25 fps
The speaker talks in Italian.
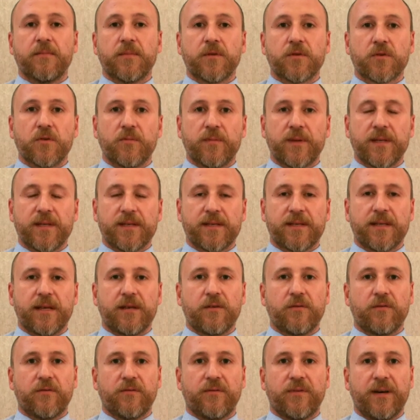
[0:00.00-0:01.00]

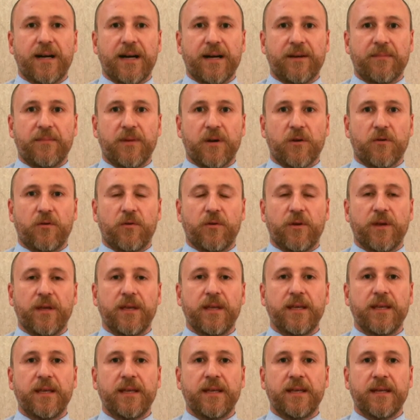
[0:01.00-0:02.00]
Somministrare un farmaco
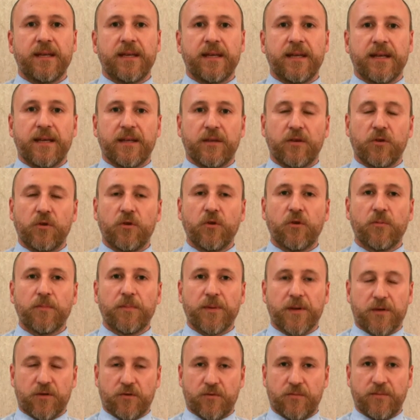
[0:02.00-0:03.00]
in
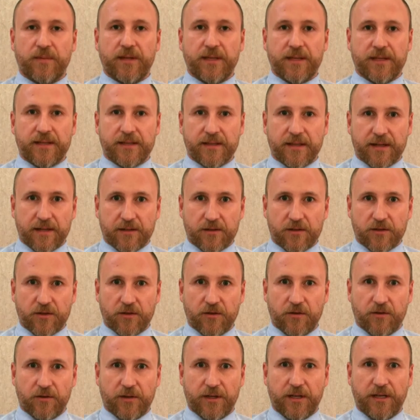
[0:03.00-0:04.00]
doppia
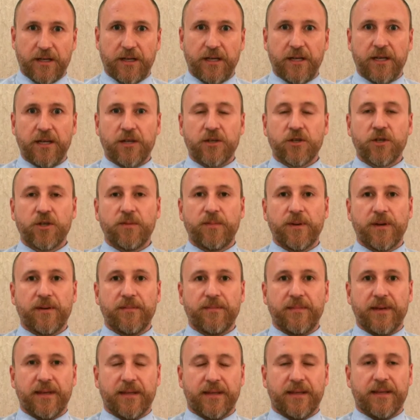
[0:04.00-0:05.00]
somministrazione ci
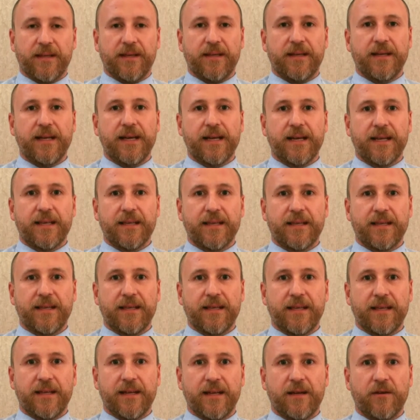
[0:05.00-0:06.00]
permette di
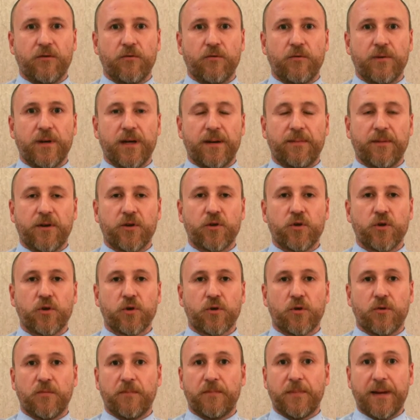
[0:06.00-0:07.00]
garantire una
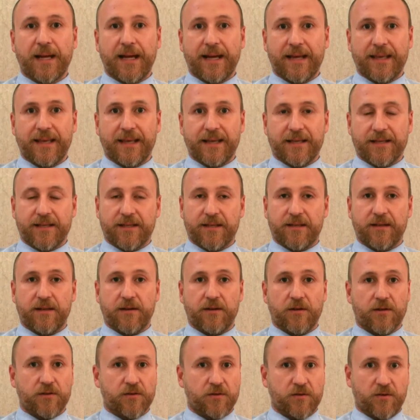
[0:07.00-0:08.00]
maggior compliance
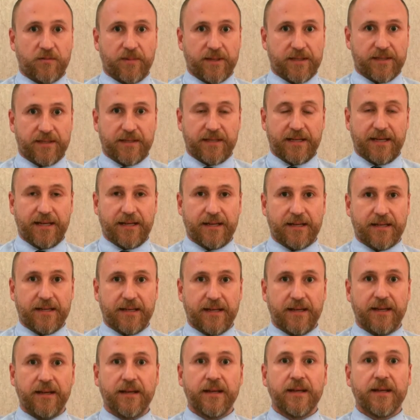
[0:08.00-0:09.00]
del nostro
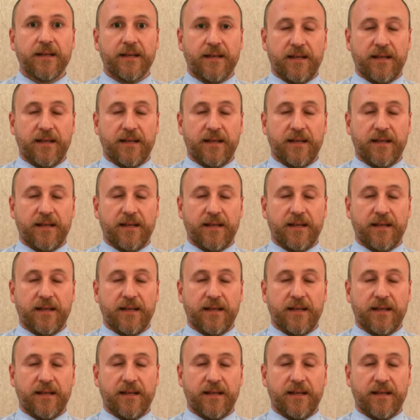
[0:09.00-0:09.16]
paziente.